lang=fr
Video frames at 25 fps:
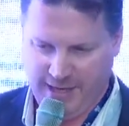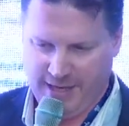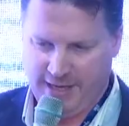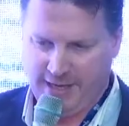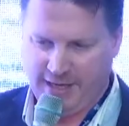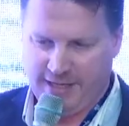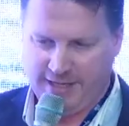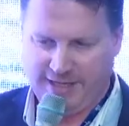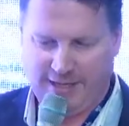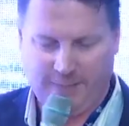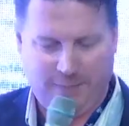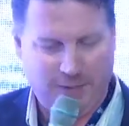
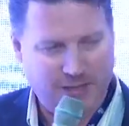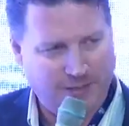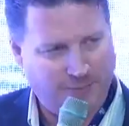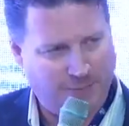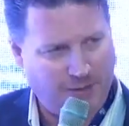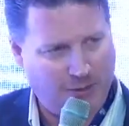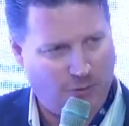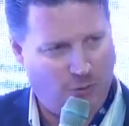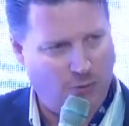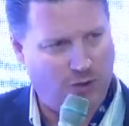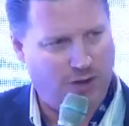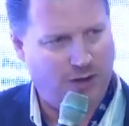Ça passe
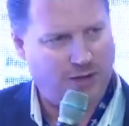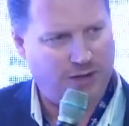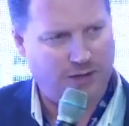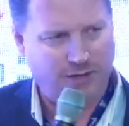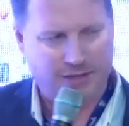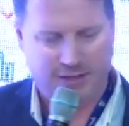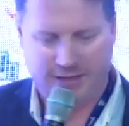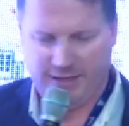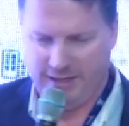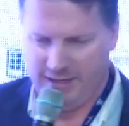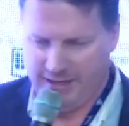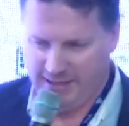par quoi
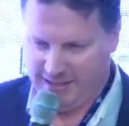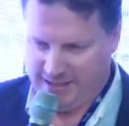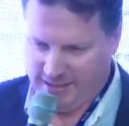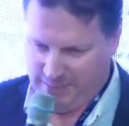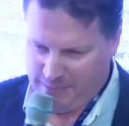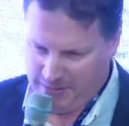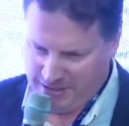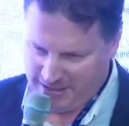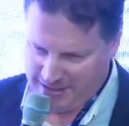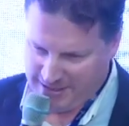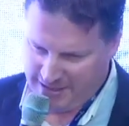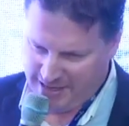Ça
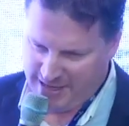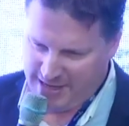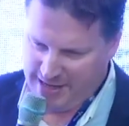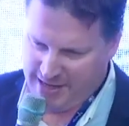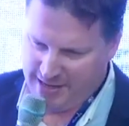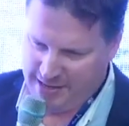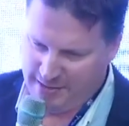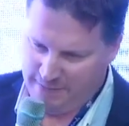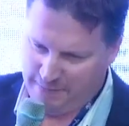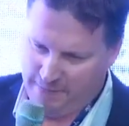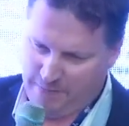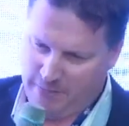passe
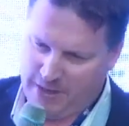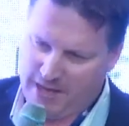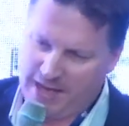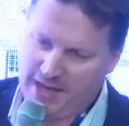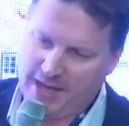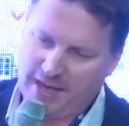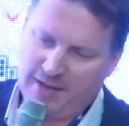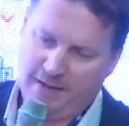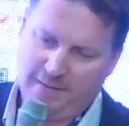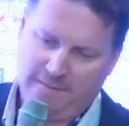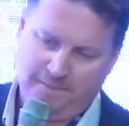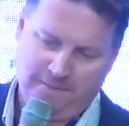un
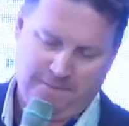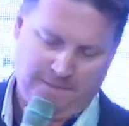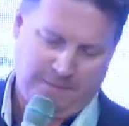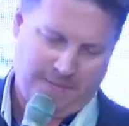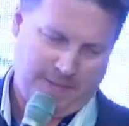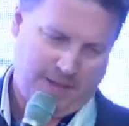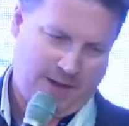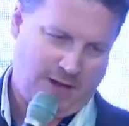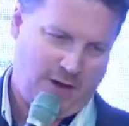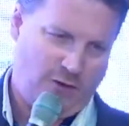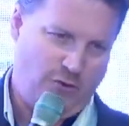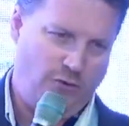par
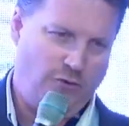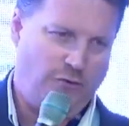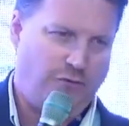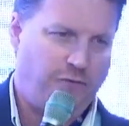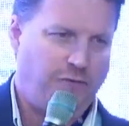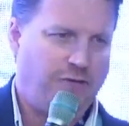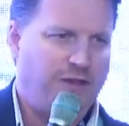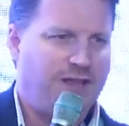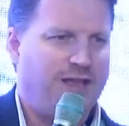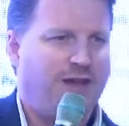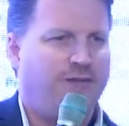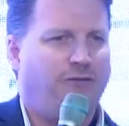le
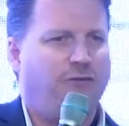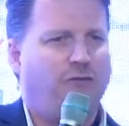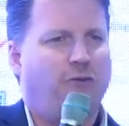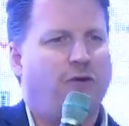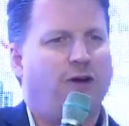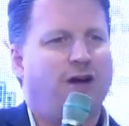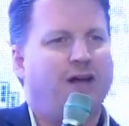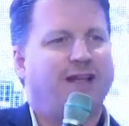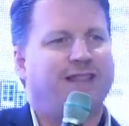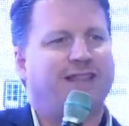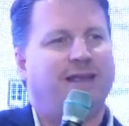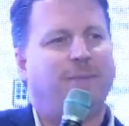fait
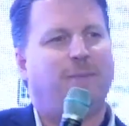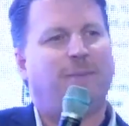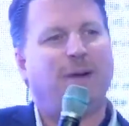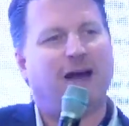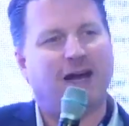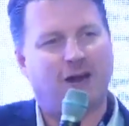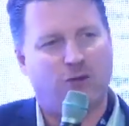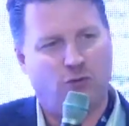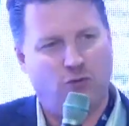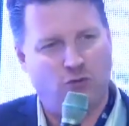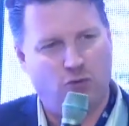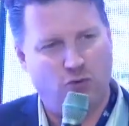d'avoir des
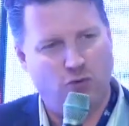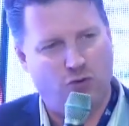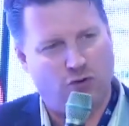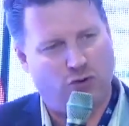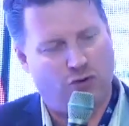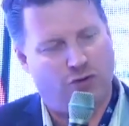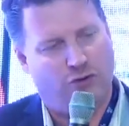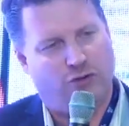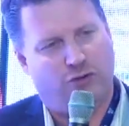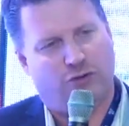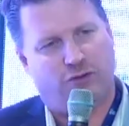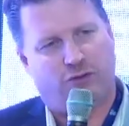
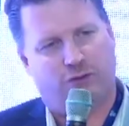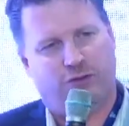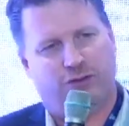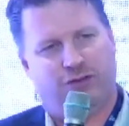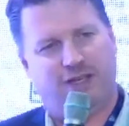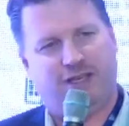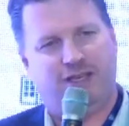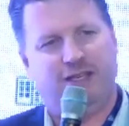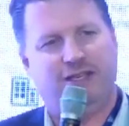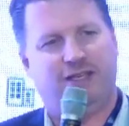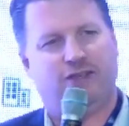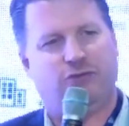parcours
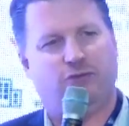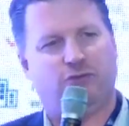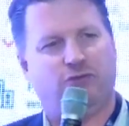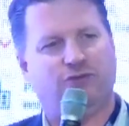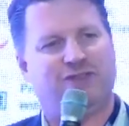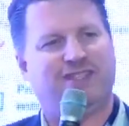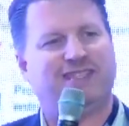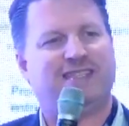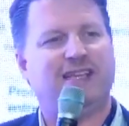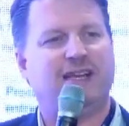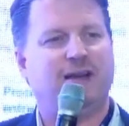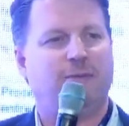qui
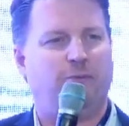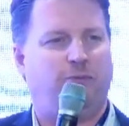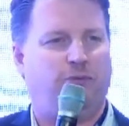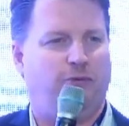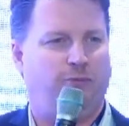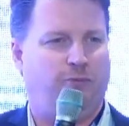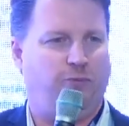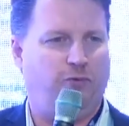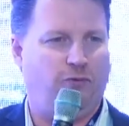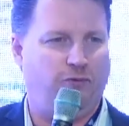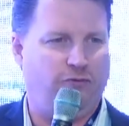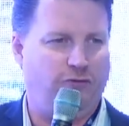sont
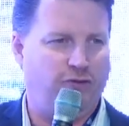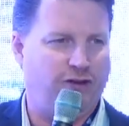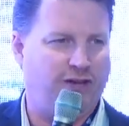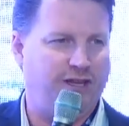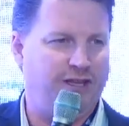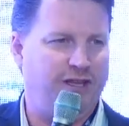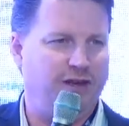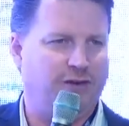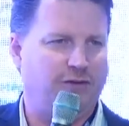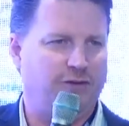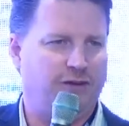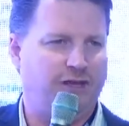simples pour vos
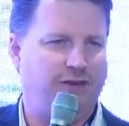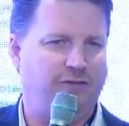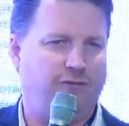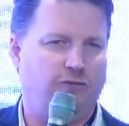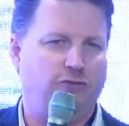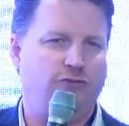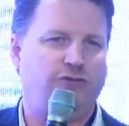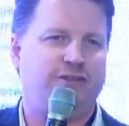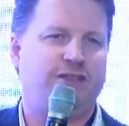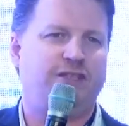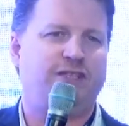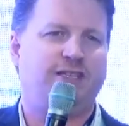clients, qui
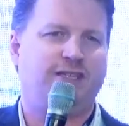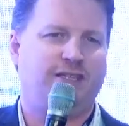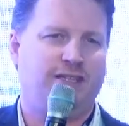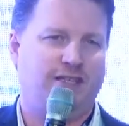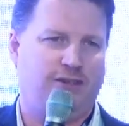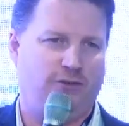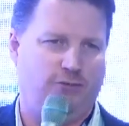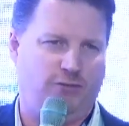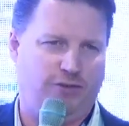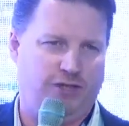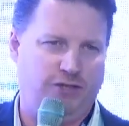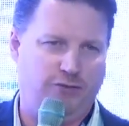vont utiliser
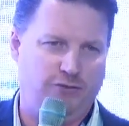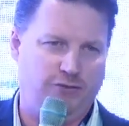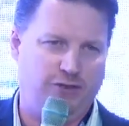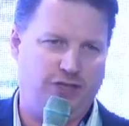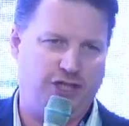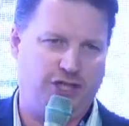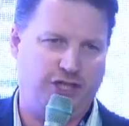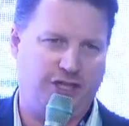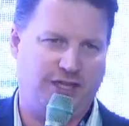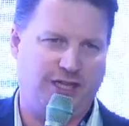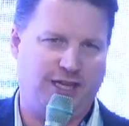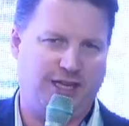les outils du
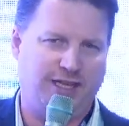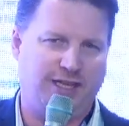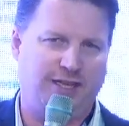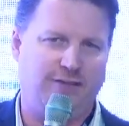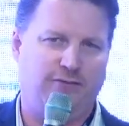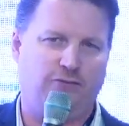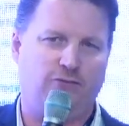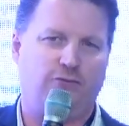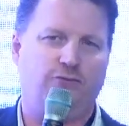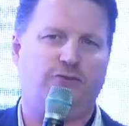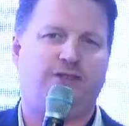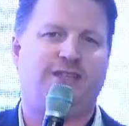digital,
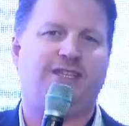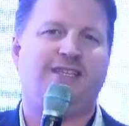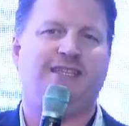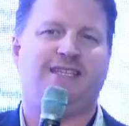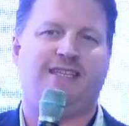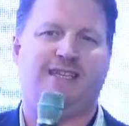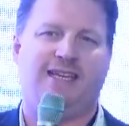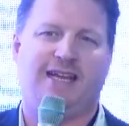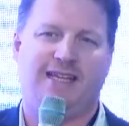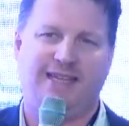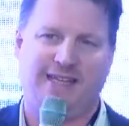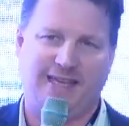qui vont
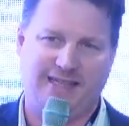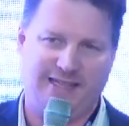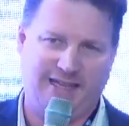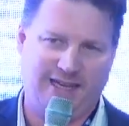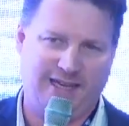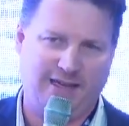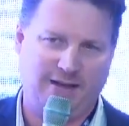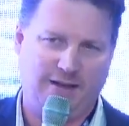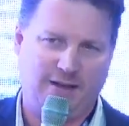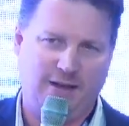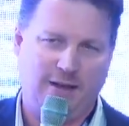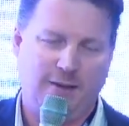utiliser la
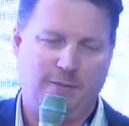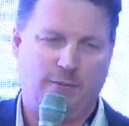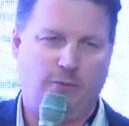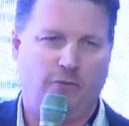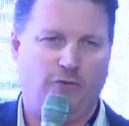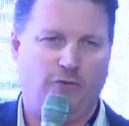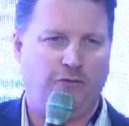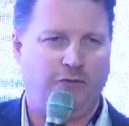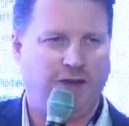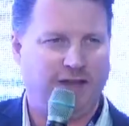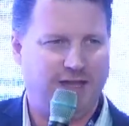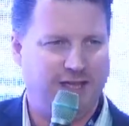data
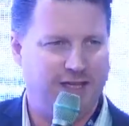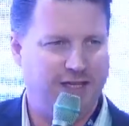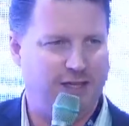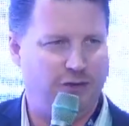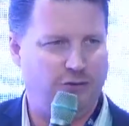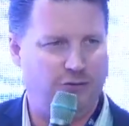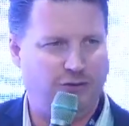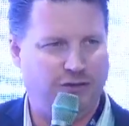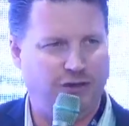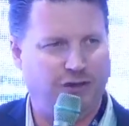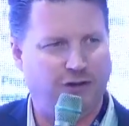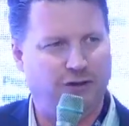pour vous gagner
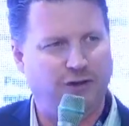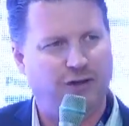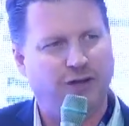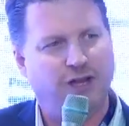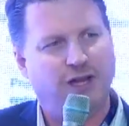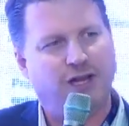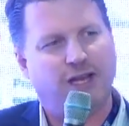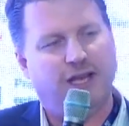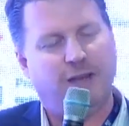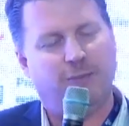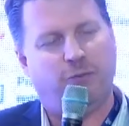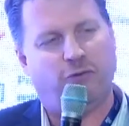du temps
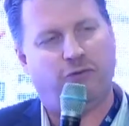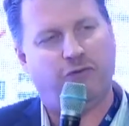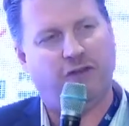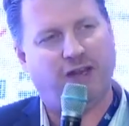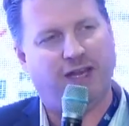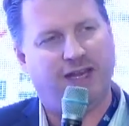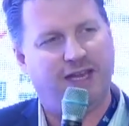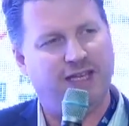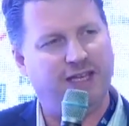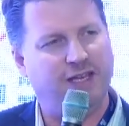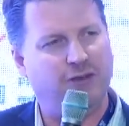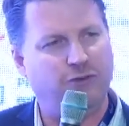et pour
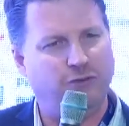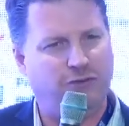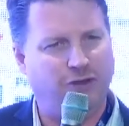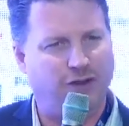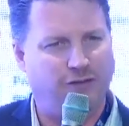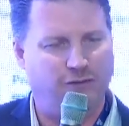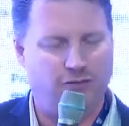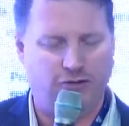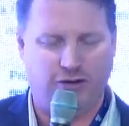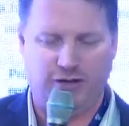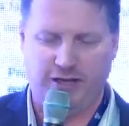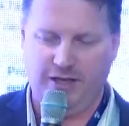faire gagner du
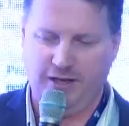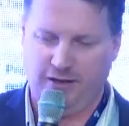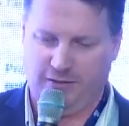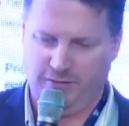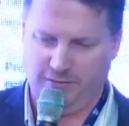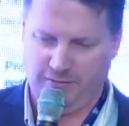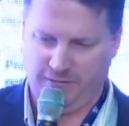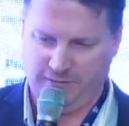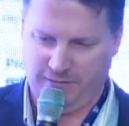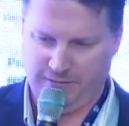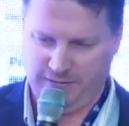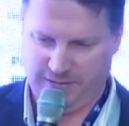temps à vos clients.